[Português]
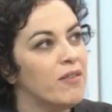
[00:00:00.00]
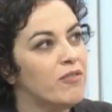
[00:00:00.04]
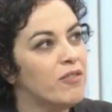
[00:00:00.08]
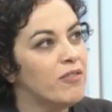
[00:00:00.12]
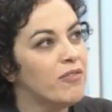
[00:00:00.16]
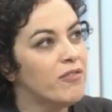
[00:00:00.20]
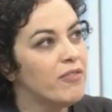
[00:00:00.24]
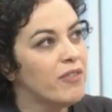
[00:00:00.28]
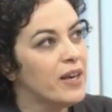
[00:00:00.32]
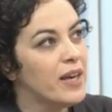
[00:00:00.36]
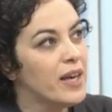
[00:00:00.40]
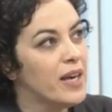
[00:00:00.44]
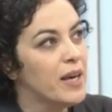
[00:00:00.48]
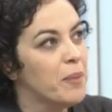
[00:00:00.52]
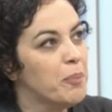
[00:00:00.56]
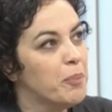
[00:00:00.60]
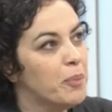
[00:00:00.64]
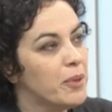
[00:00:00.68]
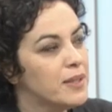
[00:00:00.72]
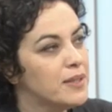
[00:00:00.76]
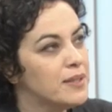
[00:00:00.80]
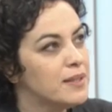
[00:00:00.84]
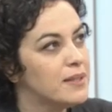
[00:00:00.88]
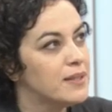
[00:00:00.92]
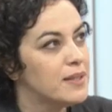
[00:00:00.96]
Viver
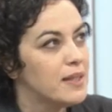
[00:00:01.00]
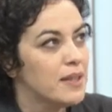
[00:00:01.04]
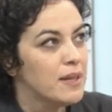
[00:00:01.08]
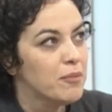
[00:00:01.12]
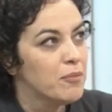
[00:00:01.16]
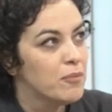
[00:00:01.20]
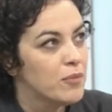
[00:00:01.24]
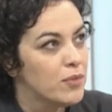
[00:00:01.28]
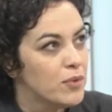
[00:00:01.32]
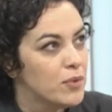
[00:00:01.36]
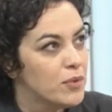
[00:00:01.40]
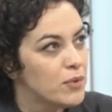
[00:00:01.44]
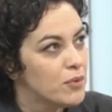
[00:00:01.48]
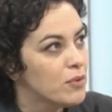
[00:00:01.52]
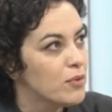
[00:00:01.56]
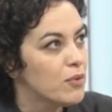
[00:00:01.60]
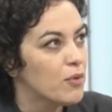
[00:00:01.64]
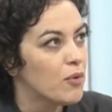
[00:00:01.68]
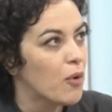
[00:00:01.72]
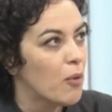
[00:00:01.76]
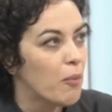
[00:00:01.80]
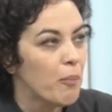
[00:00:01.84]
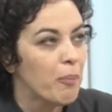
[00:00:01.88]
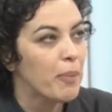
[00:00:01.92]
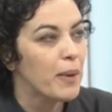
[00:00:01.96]
pode ser muito
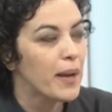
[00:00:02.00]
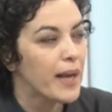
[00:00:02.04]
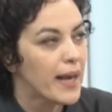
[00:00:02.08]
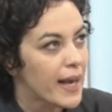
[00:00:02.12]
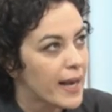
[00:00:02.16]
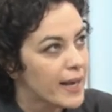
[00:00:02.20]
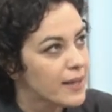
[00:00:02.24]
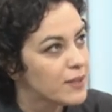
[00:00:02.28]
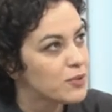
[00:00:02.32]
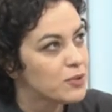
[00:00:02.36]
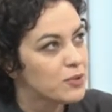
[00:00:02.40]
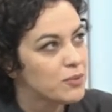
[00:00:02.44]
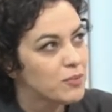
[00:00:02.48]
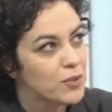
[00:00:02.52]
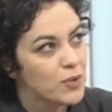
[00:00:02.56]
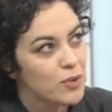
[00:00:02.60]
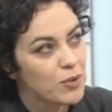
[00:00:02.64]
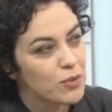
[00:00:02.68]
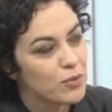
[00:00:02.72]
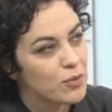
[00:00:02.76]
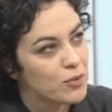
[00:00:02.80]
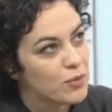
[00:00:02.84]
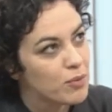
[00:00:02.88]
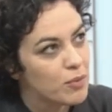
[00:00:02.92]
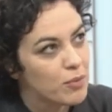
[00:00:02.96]
complexo,
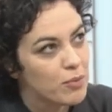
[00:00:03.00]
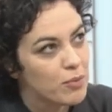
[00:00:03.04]
muito